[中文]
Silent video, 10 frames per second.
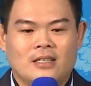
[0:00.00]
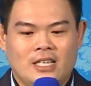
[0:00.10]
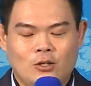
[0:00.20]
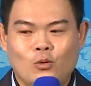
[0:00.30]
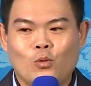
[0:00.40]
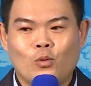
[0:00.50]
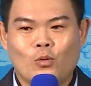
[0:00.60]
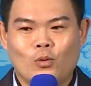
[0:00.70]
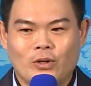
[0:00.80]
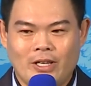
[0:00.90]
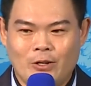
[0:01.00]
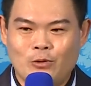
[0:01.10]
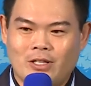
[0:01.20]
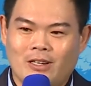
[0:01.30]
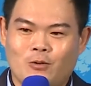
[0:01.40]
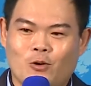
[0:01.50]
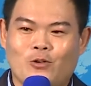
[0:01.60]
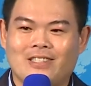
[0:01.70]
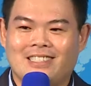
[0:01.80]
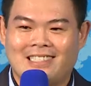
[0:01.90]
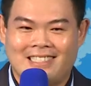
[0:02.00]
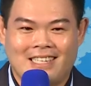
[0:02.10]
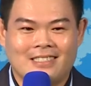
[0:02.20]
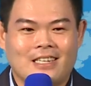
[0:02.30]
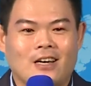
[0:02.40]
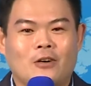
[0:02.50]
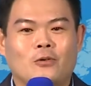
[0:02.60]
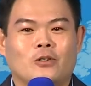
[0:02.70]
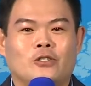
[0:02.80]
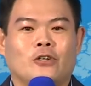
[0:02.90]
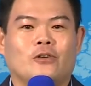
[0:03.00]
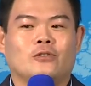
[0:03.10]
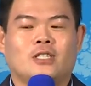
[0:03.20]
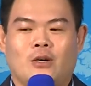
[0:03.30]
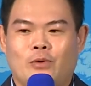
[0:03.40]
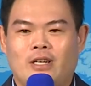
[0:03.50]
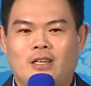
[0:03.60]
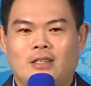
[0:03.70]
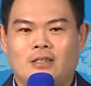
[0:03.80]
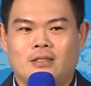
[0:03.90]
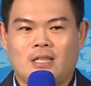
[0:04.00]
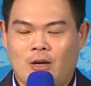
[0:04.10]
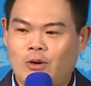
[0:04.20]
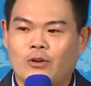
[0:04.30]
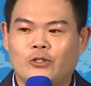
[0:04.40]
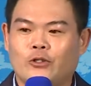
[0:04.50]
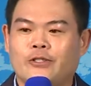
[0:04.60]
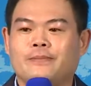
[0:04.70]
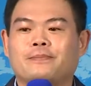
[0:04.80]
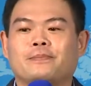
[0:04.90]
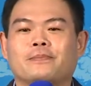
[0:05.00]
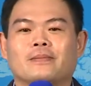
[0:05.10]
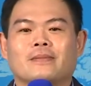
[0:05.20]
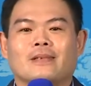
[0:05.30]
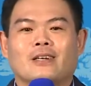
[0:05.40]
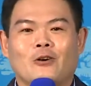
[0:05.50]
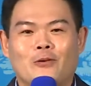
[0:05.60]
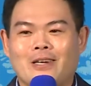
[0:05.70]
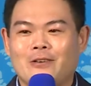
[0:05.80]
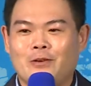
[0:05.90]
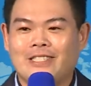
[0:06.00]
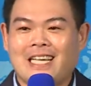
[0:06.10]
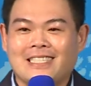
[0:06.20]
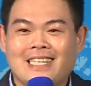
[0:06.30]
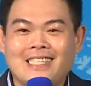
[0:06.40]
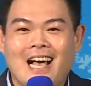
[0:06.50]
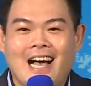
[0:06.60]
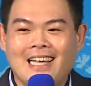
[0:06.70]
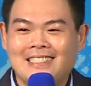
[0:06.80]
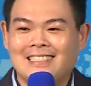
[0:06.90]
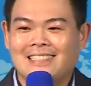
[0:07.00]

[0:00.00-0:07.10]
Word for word: 一路一路的过关斩将，然后我就成为了台湾冠军。各位伙伴有没有掌声啊？